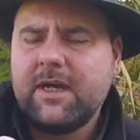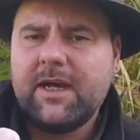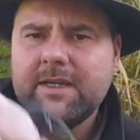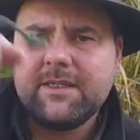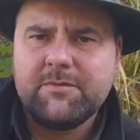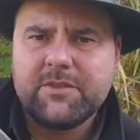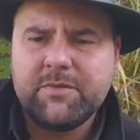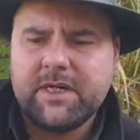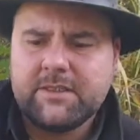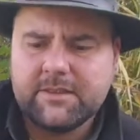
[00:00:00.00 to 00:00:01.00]
angenehm
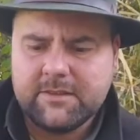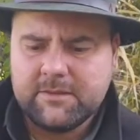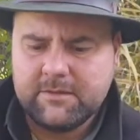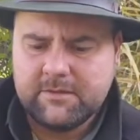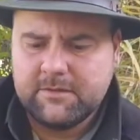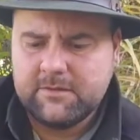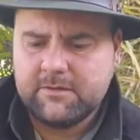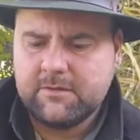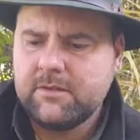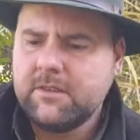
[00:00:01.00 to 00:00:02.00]
zum Halten.
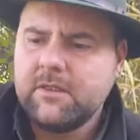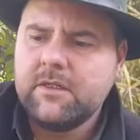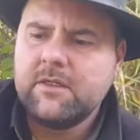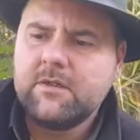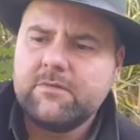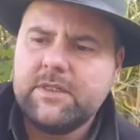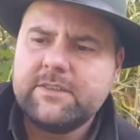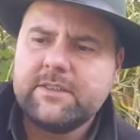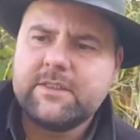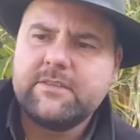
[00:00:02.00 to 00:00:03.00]
Und wie
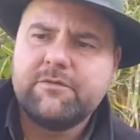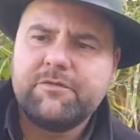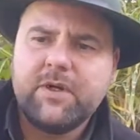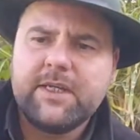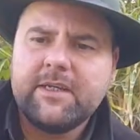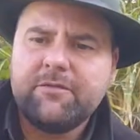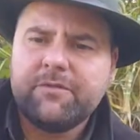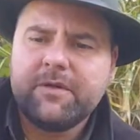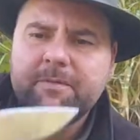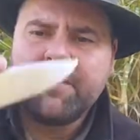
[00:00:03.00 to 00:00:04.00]
gesagt, dieser
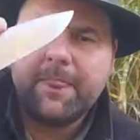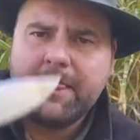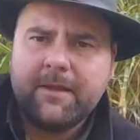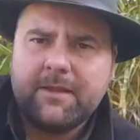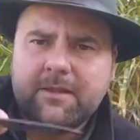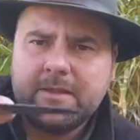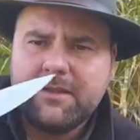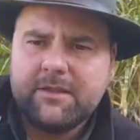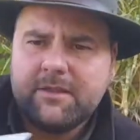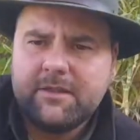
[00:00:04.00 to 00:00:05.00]
Vorgriff
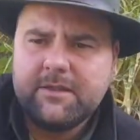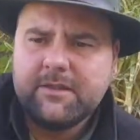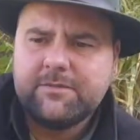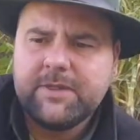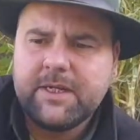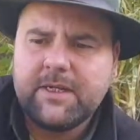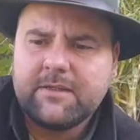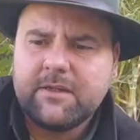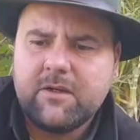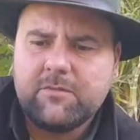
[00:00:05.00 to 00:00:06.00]
ist wirklich
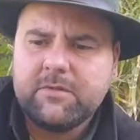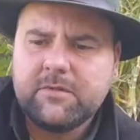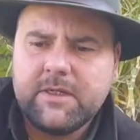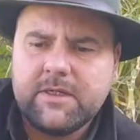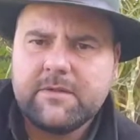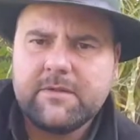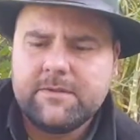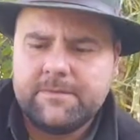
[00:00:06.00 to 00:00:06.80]
ein Traum. Ja?